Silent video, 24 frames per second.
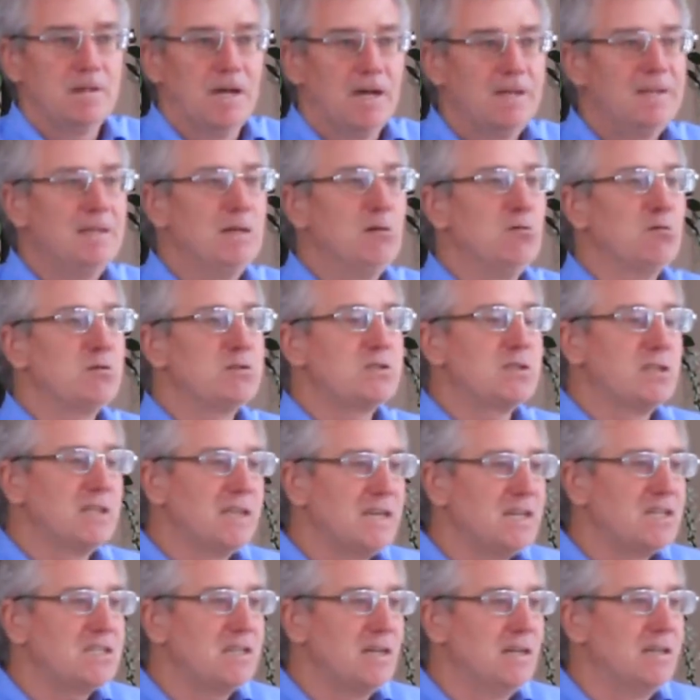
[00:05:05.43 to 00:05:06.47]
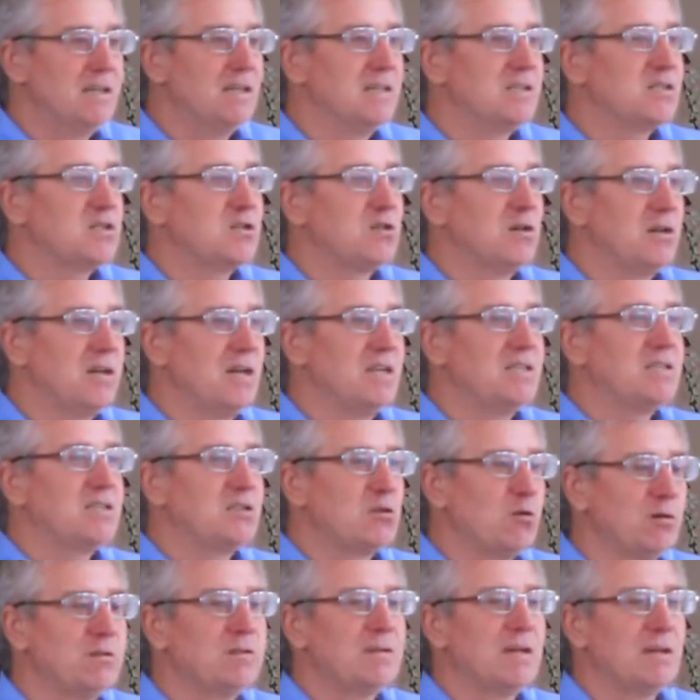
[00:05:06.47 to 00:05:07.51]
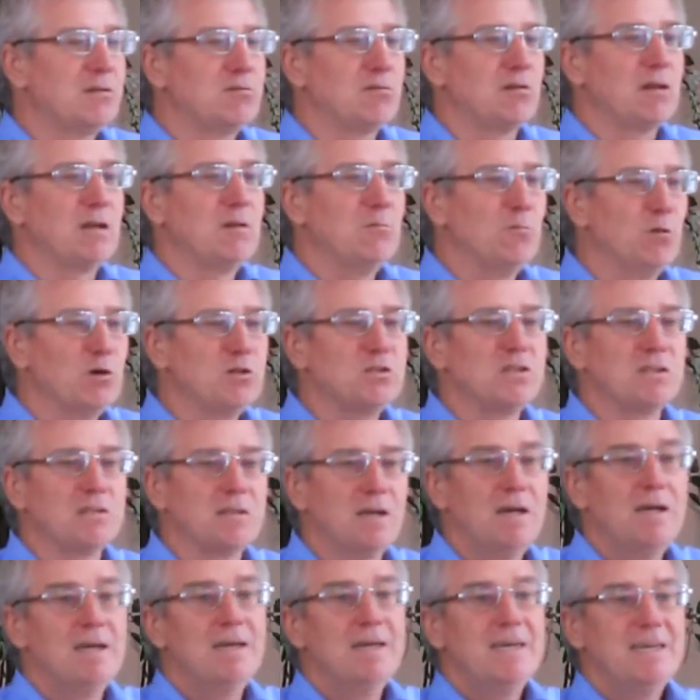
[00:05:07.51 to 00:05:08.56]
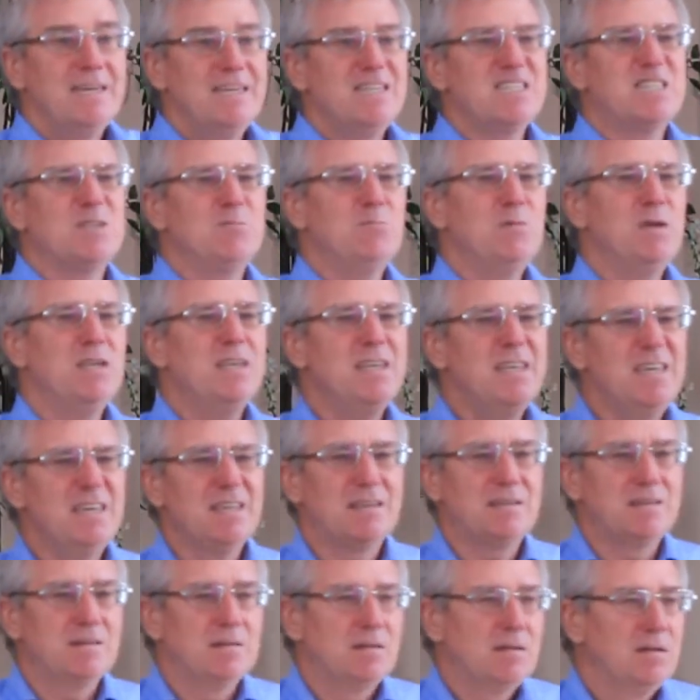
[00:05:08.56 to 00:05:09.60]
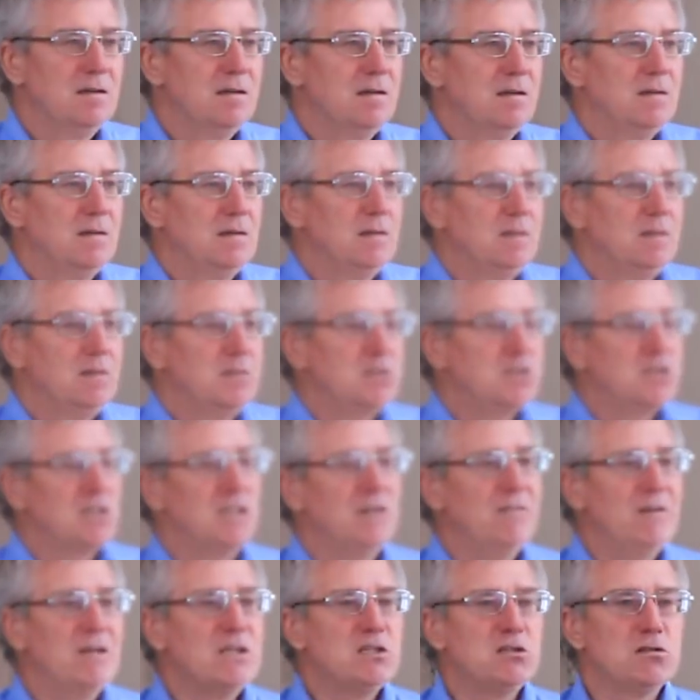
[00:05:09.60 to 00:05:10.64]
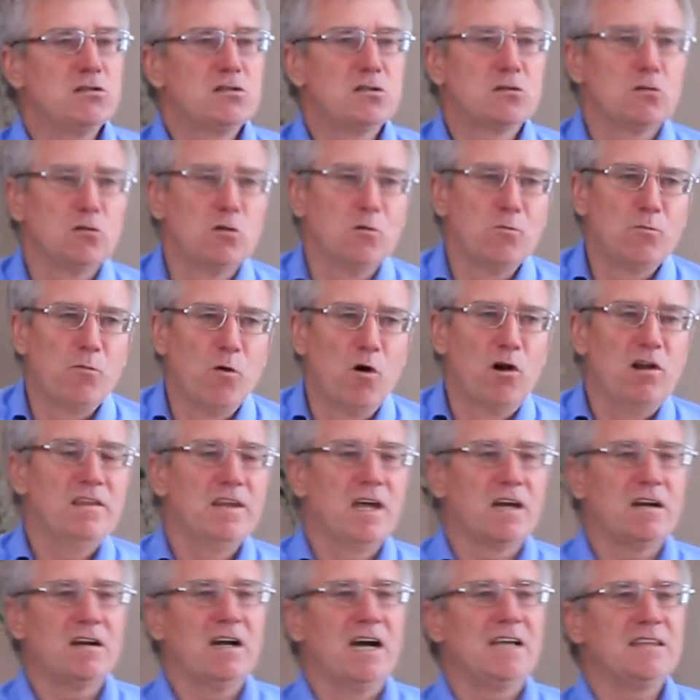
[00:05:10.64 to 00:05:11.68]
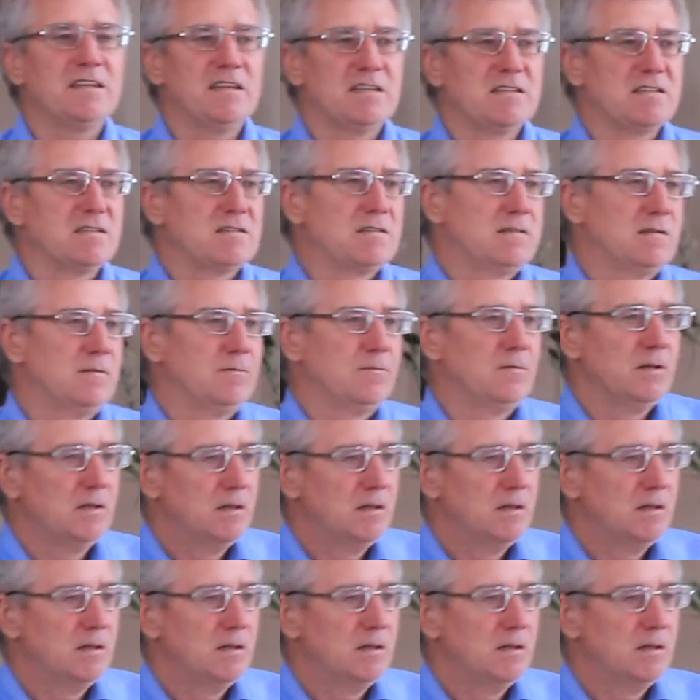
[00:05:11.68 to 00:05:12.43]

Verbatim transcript: Они услышали, что есть тот, который может изменить человеческую боль на радость,